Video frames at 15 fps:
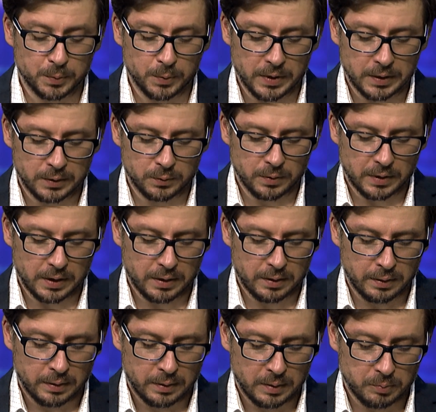spółek, która
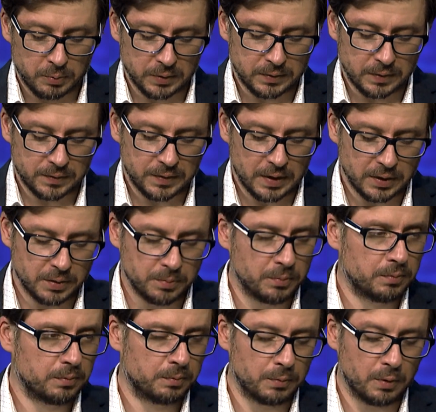potencjalnie
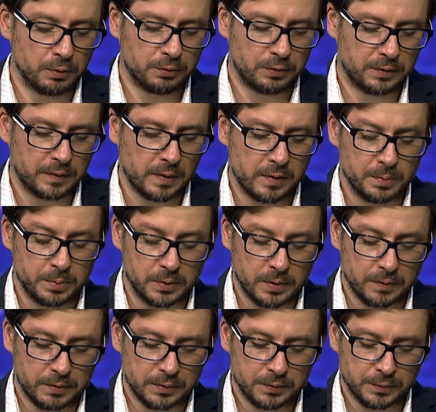może
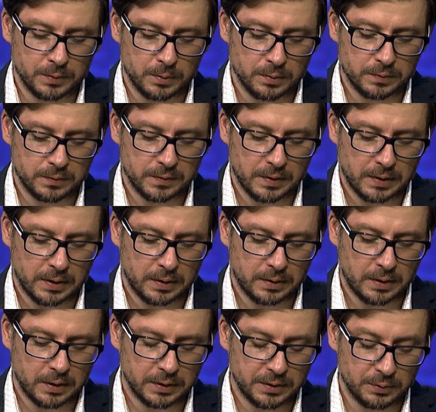zadebiutować wkrótce
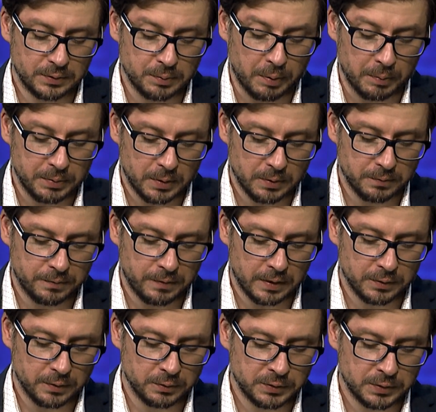na giełdzie papierów
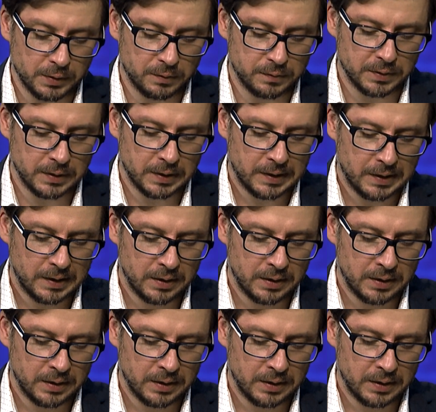wartościowych.